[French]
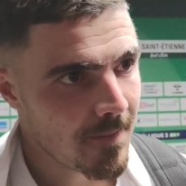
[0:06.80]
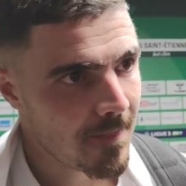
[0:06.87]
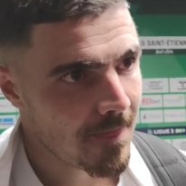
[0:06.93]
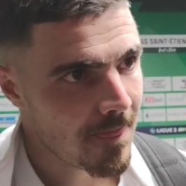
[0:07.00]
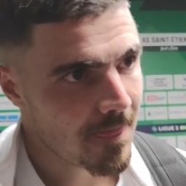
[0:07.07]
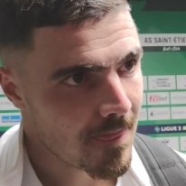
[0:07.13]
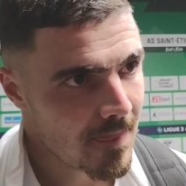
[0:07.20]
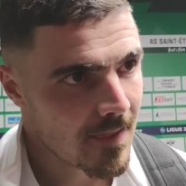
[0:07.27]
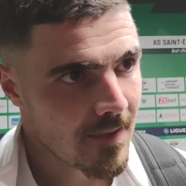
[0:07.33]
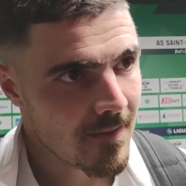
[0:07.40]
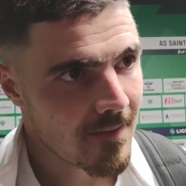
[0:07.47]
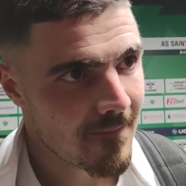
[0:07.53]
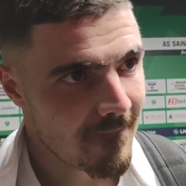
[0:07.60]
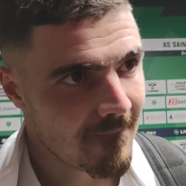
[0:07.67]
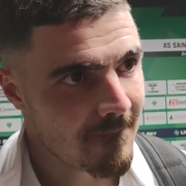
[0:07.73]
victoire de 0
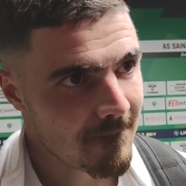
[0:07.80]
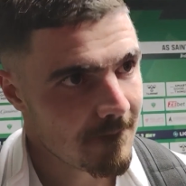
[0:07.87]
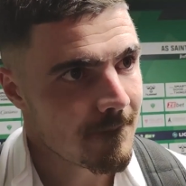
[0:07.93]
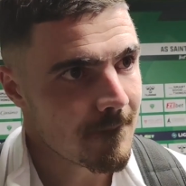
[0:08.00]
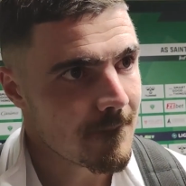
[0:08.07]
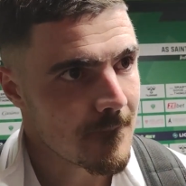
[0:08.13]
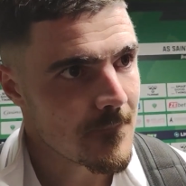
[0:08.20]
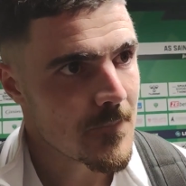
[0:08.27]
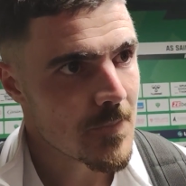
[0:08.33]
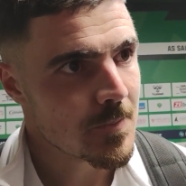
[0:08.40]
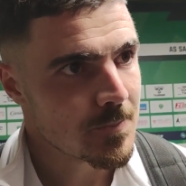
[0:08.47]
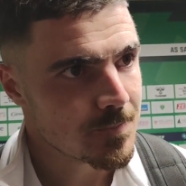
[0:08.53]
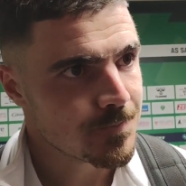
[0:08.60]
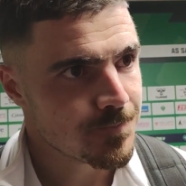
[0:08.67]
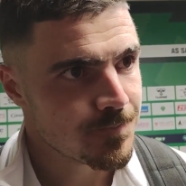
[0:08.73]
face à une équipe d'Angers
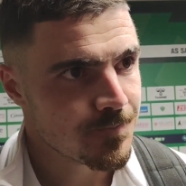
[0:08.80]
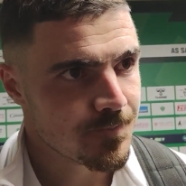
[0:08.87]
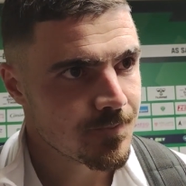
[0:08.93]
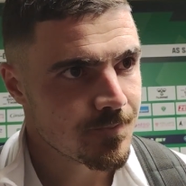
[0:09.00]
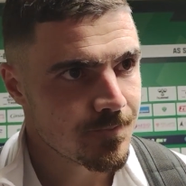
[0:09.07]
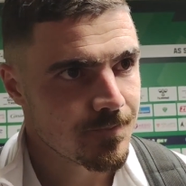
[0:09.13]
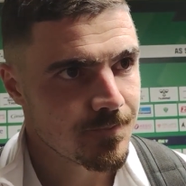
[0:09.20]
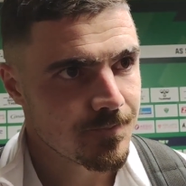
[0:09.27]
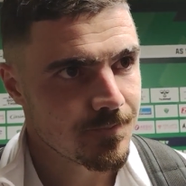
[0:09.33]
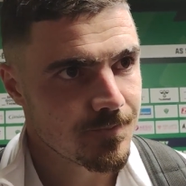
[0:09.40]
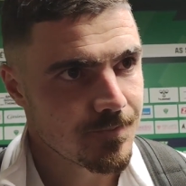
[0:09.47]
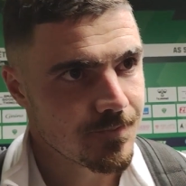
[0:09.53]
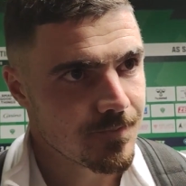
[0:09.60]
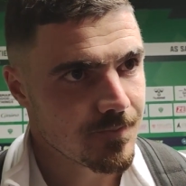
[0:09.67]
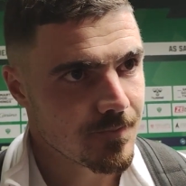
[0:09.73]
qui est restée sur 5,
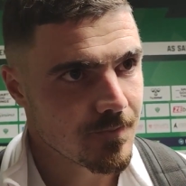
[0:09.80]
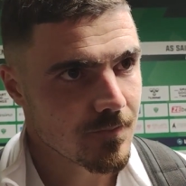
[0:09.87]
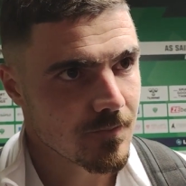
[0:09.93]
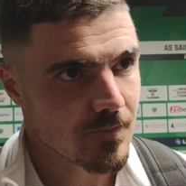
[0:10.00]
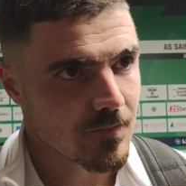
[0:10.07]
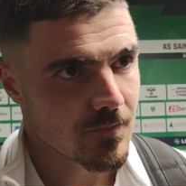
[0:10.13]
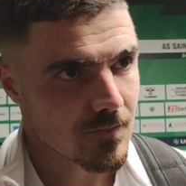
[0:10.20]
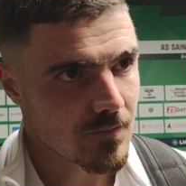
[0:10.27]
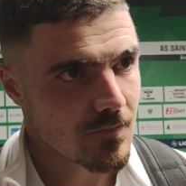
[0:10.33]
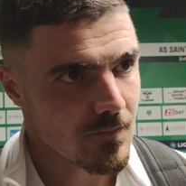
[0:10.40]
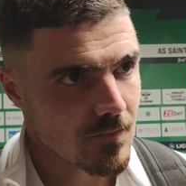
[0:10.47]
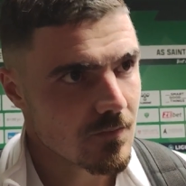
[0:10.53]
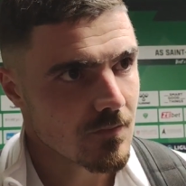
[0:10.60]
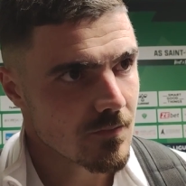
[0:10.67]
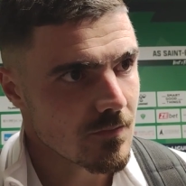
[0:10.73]
5 euh, victoires de
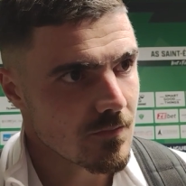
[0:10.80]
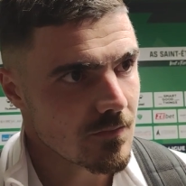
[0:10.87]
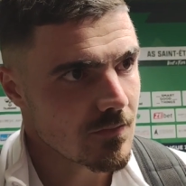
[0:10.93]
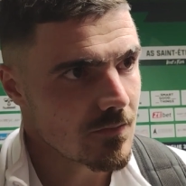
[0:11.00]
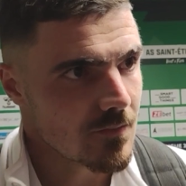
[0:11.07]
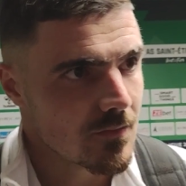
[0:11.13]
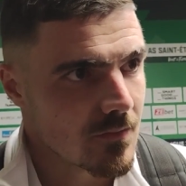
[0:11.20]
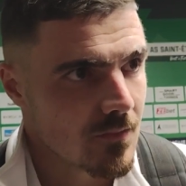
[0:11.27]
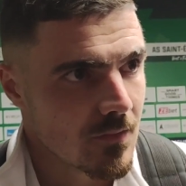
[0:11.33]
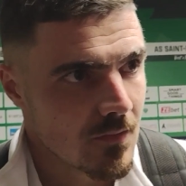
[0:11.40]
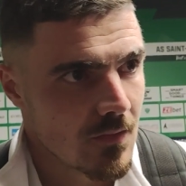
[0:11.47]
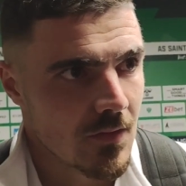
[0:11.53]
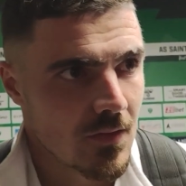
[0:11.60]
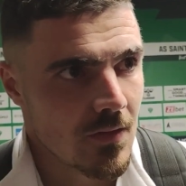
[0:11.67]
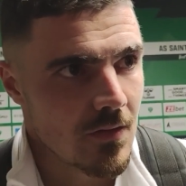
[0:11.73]
suite.
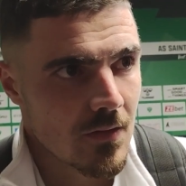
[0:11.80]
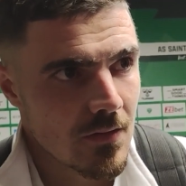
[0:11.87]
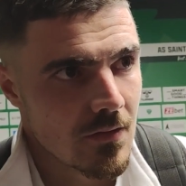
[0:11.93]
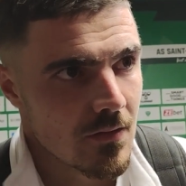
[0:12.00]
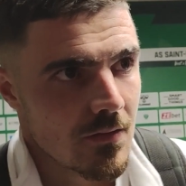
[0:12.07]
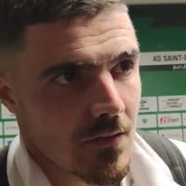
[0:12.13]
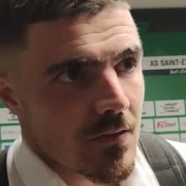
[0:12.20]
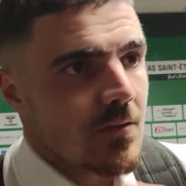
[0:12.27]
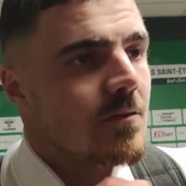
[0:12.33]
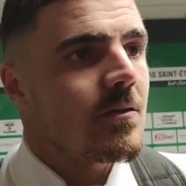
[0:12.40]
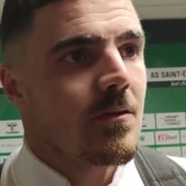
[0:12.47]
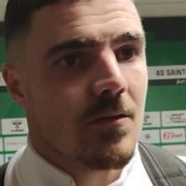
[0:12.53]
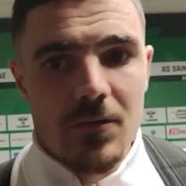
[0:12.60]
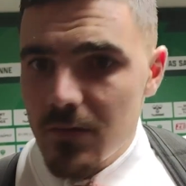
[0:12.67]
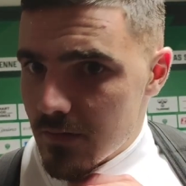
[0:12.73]
Peut-être on peut
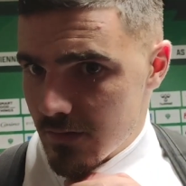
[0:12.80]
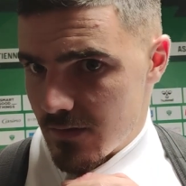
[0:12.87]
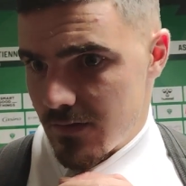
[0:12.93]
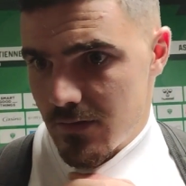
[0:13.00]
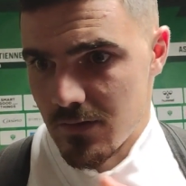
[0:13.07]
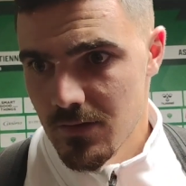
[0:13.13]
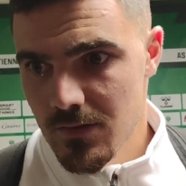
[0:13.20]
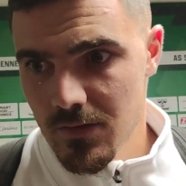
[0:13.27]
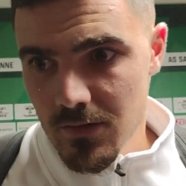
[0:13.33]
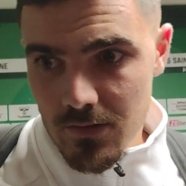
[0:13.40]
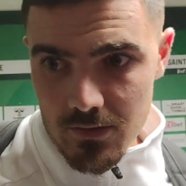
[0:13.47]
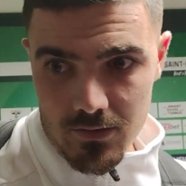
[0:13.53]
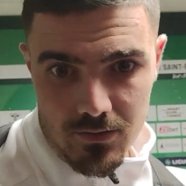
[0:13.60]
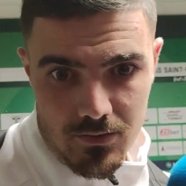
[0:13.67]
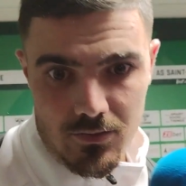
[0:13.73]
difficilement espérer mieux.
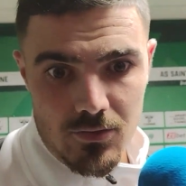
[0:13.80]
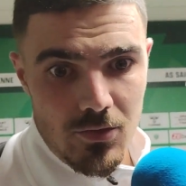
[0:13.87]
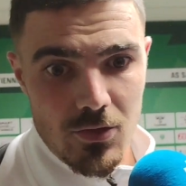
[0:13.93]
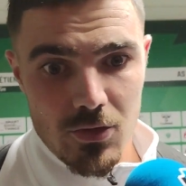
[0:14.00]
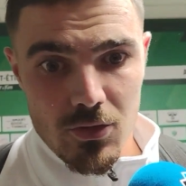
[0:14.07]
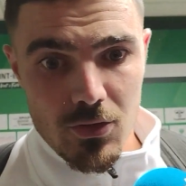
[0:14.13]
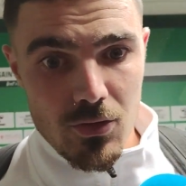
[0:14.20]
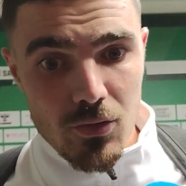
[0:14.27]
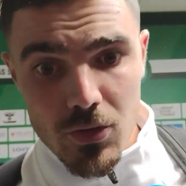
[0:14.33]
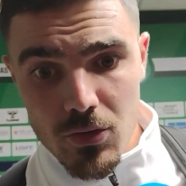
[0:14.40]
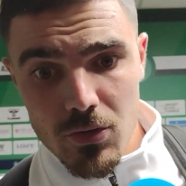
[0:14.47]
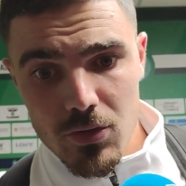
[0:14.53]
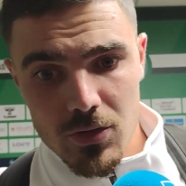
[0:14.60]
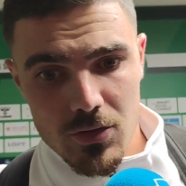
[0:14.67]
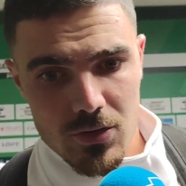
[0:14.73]
Euh, oui,
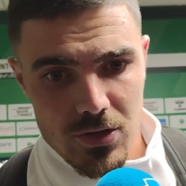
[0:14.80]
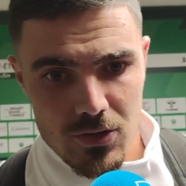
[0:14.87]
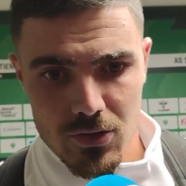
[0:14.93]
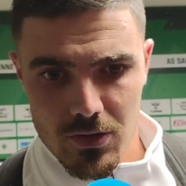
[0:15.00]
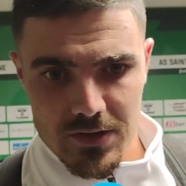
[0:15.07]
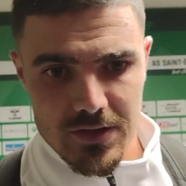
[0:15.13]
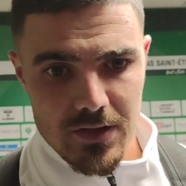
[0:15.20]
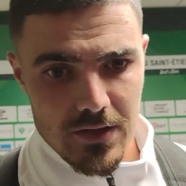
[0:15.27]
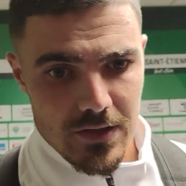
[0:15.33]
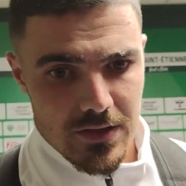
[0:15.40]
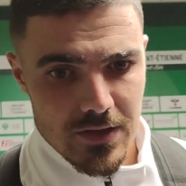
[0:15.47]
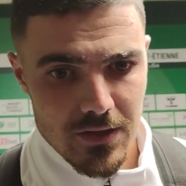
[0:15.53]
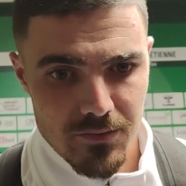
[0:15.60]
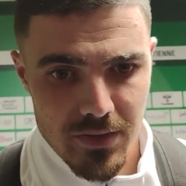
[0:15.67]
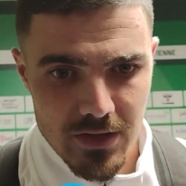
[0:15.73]
non, c'est sûr que
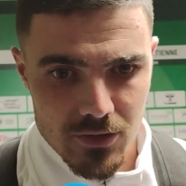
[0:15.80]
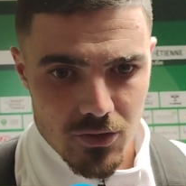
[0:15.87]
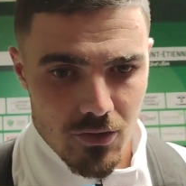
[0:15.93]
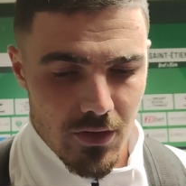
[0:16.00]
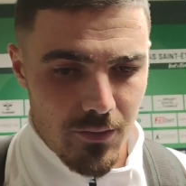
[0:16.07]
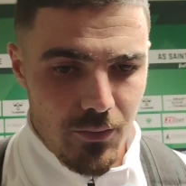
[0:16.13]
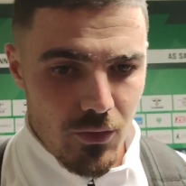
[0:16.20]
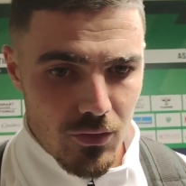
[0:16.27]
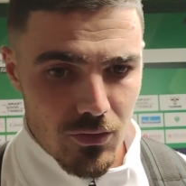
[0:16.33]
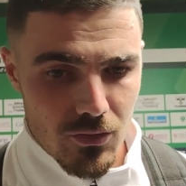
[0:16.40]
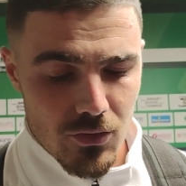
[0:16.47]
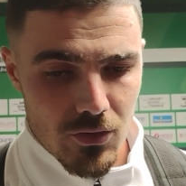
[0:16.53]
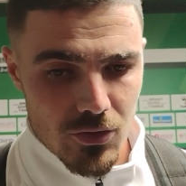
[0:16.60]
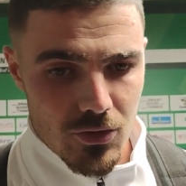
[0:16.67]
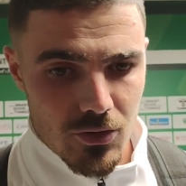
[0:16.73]
c'est une belle soirée pour
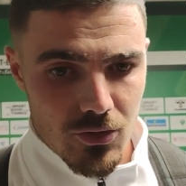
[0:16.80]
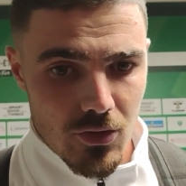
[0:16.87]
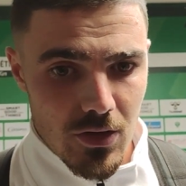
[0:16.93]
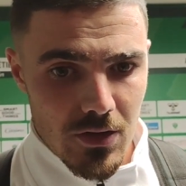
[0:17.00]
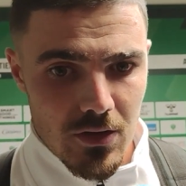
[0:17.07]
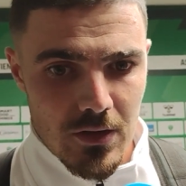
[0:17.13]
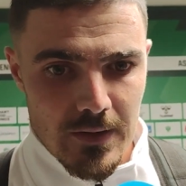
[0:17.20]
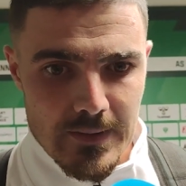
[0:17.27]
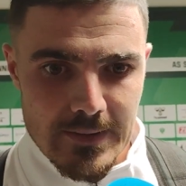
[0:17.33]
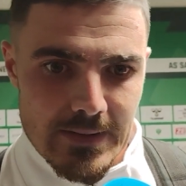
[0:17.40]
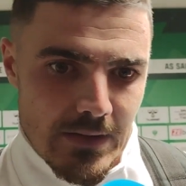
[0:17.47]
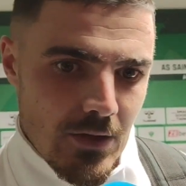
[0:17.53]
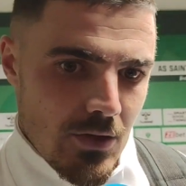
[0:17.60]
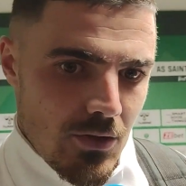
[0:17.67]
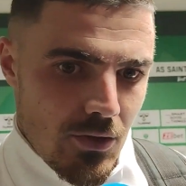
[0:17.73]
nous euh, ce soir.
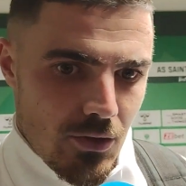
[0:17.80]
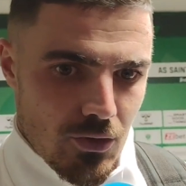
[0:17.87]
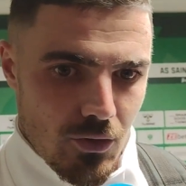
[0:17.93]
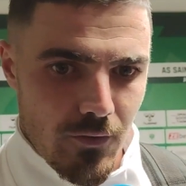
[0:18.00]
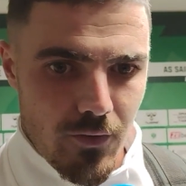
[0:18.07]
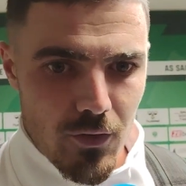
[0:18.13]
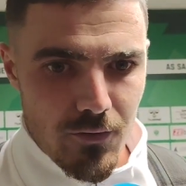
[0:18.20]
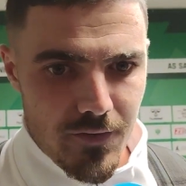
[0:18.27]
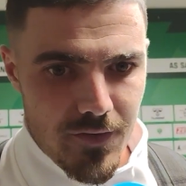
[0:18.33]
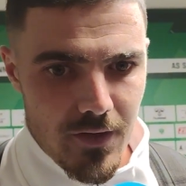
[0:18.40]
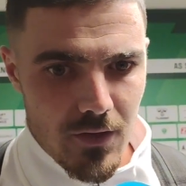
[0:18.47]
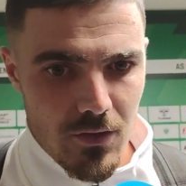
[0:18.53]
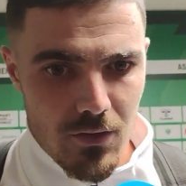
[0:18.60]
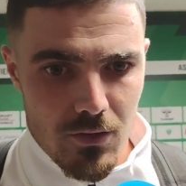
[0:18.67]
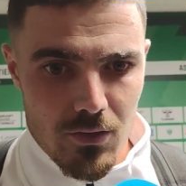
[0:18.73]
Je trouve qu'on
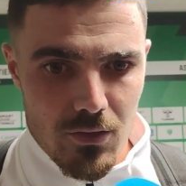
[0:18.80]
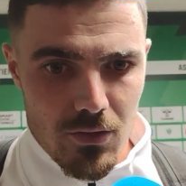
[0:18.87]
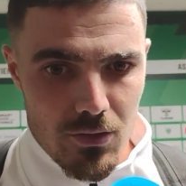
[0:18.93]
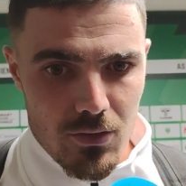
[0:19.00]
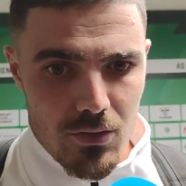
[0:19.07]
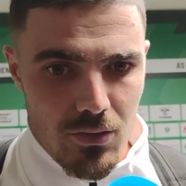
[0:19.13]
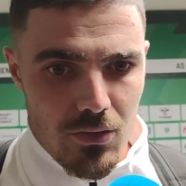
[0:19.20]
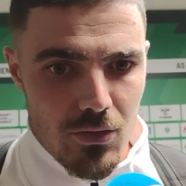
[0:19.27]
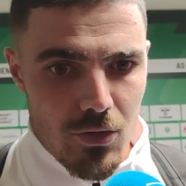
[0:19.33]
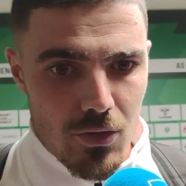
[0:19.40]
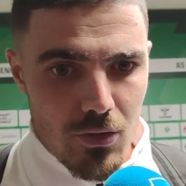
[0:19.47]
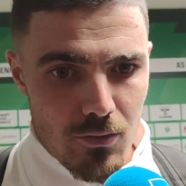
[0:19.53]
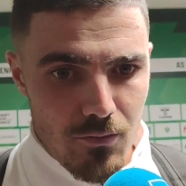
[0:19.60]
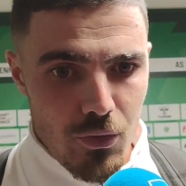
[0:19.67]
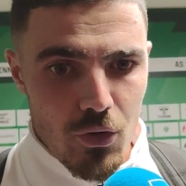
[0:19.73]
fait
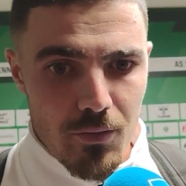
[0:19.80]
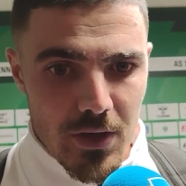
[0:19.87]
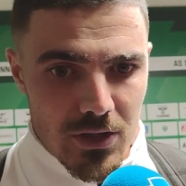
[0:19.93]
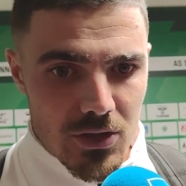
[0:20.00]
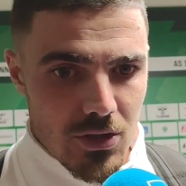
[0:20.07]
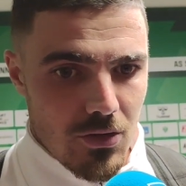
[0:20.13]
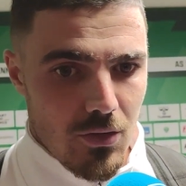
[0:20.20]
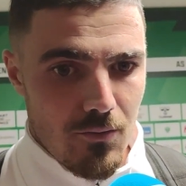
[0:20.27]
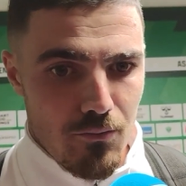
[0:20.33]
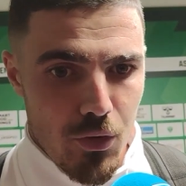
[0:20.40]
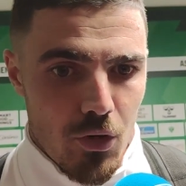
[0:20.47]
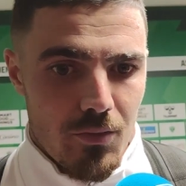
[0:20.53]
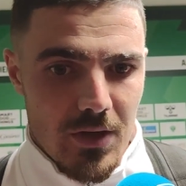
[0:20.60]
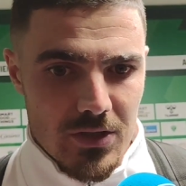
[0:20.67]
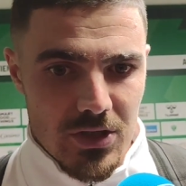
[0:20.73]
un, bon match, un
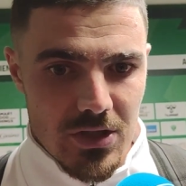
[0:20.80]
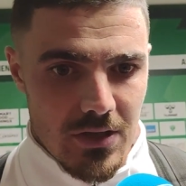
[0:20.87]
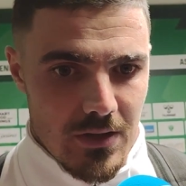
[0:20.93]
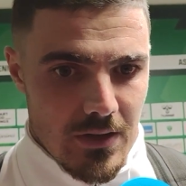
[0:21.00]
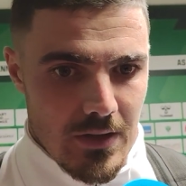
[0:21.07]
bon match.